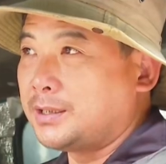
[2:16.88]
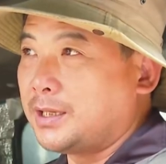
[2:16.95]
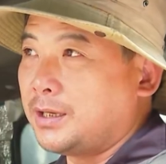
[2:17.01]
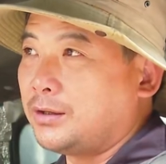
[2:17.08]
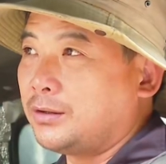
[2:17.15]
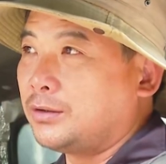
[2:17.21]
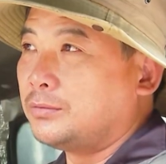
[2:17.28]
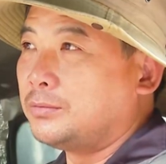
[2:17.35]

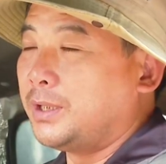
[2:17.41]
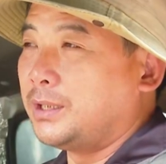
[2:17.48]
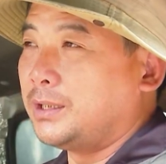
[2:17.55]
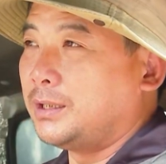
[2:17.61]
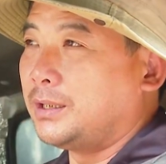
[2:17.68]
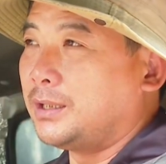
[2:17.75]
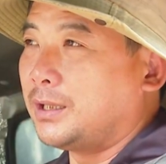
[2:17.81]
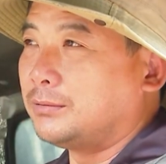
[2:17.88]
xe có rượu bia
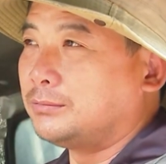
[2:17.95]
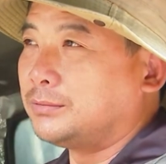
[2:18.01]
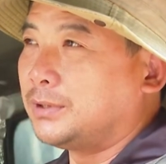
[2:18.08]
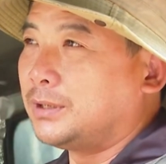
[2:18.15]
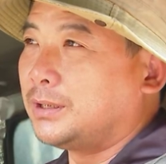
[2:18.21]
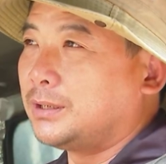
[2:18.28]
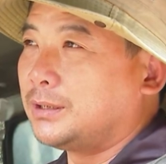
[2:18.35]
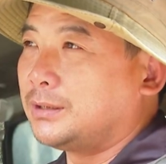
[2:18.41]
thì nó không
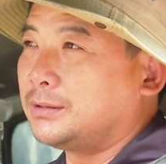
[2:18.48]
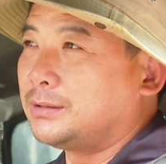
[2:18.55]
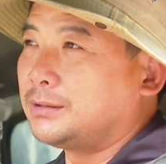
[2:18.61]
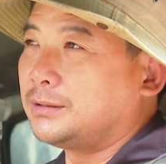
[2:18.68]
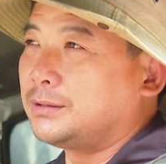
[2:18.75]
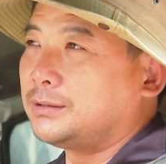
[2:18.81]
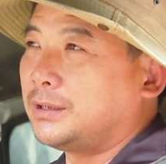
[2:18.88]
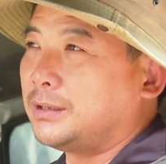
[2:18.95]

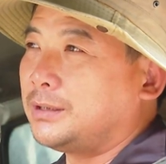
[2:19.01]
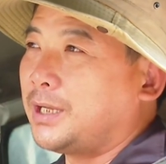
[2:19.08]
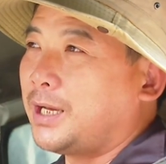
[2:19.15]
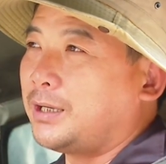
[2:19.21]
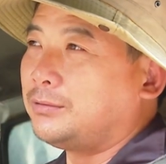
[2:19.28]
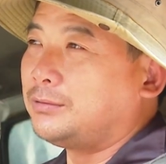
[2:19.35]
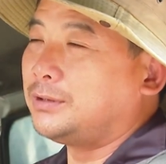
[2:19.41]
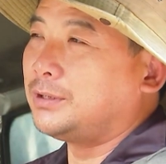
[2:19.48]
ờ, tỉnh
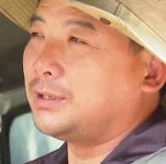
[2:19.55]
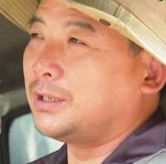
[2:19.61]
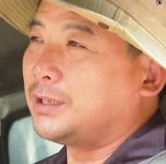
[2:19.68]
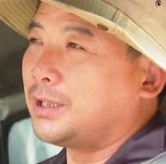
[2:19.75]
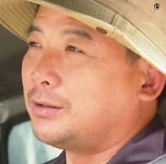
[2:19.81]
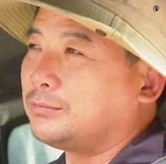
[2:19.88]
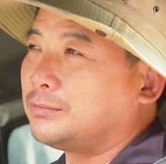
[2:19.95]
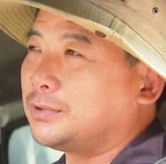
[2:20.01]
táo với lại
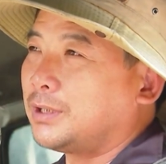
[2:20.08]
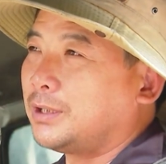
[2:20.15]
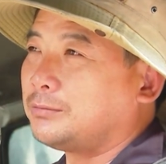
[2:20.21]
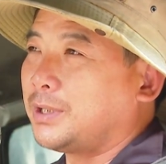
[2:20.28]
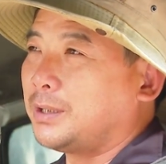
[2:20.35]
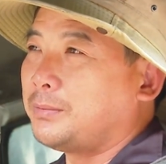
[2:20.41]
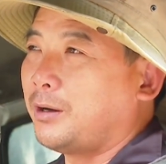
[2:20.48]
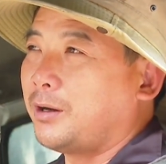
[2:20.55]
nó không
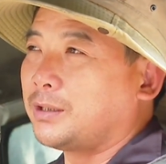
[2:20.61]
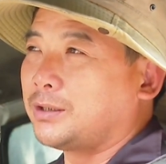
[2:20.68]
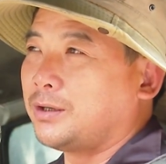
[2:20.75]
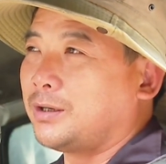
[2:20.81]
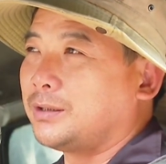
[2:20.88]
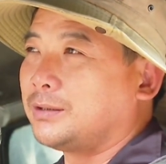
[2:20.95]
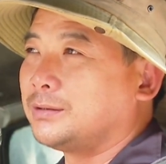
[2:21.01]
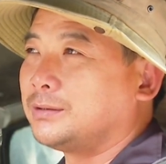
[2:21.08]
không đảm bảo an
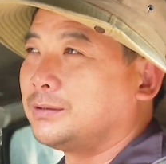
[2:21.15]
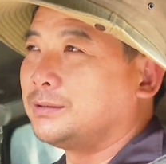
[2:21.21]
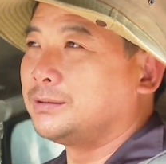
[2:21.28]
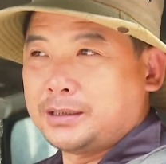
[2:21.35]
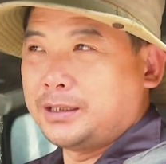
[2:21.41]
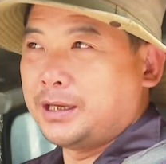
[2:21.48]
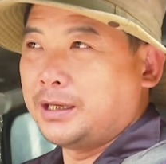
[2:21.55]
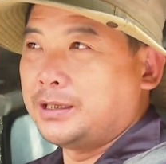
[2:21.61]
toàn
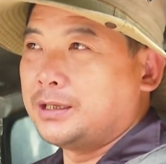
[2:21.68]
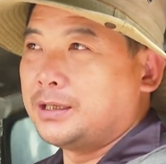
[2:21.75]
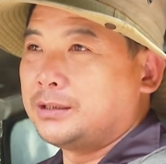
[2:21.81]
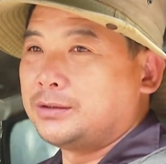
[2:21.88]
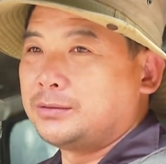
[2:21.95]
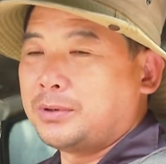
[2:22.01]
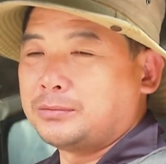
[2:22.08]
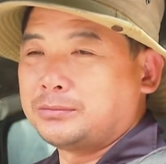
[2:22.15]
vì vậy ờ,
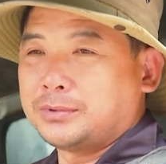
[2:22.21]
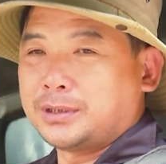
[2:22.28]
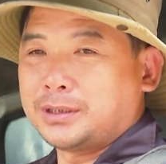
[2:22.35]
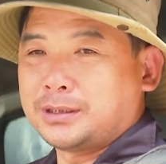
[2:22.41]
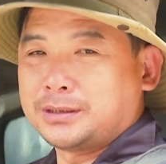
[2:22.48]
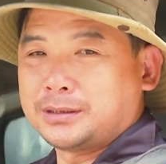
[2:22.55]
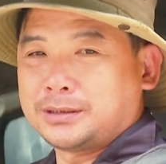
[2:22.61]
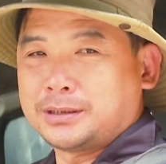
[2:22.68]
tôi mong
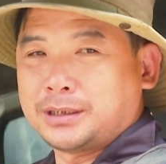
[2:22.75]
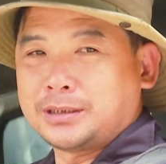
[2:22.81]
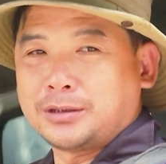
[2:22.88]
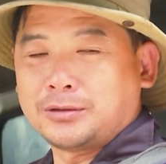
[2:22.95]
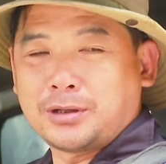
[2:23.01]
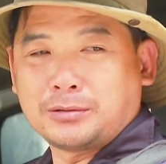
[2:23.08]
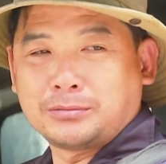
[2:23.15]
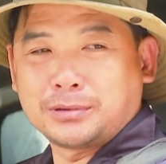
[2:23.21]
ờ, cảnh sát
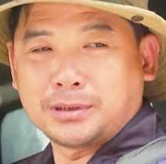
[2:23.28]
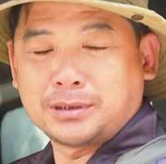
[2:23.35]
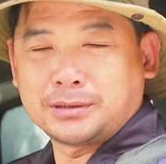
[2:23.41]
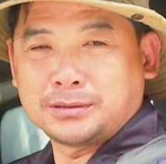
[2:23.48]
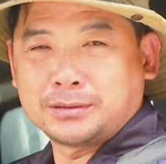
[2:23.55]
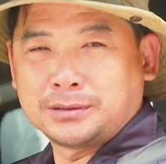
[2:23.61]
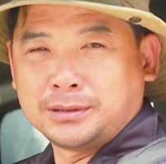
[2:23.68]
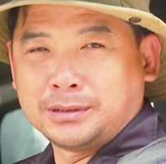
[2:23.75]
giao thông
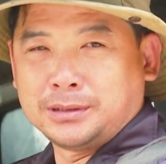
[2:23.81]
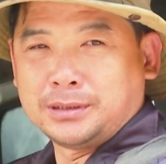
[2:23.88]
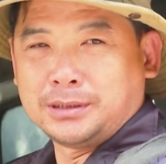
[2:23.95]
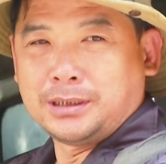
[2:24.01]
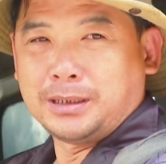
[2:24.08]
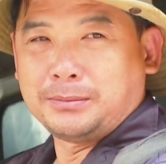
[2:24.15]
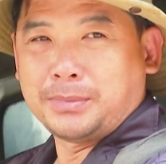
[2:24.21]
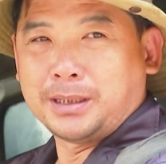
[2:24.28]

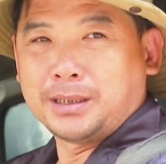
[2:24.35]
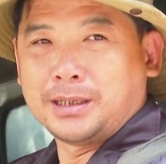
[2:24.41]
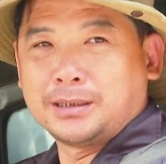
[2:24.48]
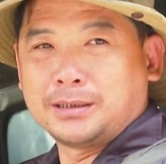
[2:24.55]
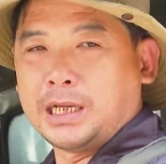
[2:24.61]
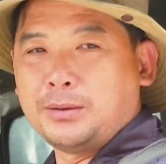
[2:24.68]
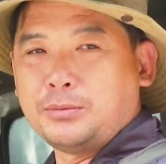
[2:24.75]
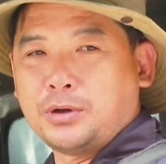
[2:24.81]
làm mạnh
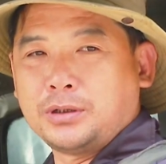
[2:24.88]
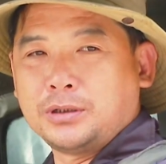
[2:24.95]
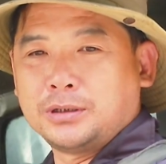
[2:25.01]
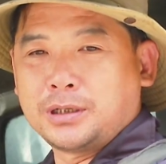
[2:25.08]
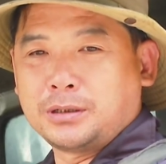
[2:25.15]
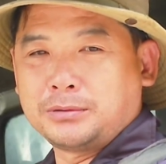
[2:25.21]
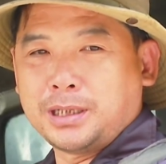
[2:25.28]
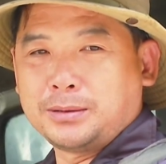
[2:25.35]
hơn để mọi người
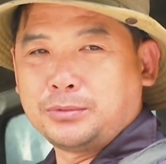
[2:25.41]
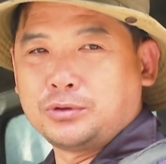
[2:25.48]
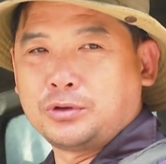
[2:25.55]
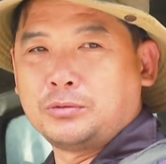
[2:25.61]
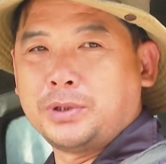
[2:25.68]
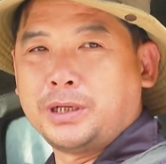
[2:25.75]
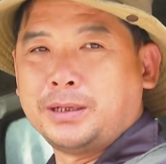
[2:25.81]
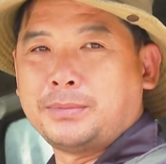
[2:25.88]
không dám uống
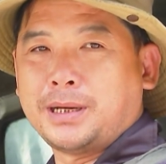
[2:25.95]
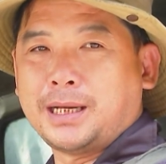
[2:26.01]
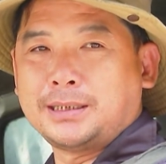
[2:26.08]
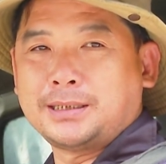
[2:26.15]
rượu bia mà lái